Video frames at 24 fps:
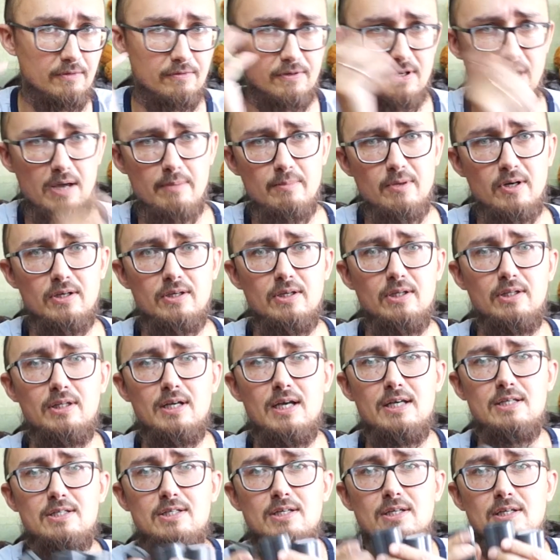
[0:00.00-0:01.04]
камерах
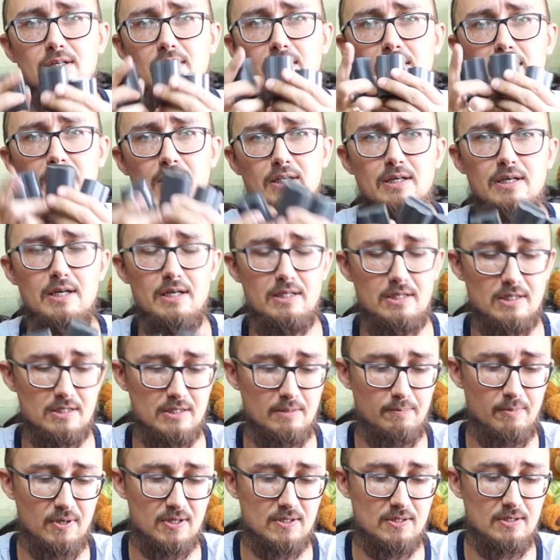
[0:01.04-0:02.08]
китайские, и эти
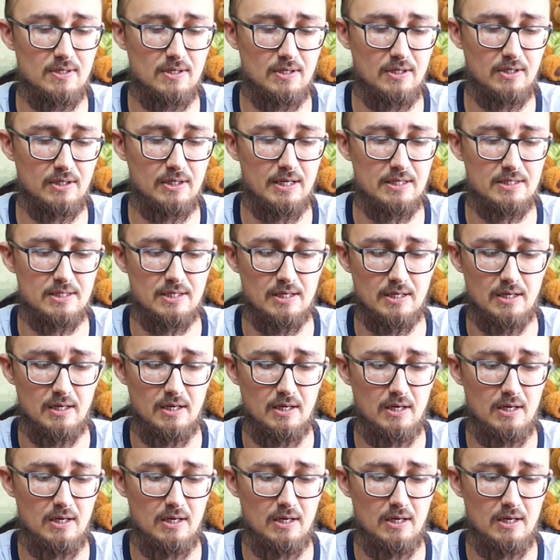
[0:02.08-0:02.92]
запасные китайские.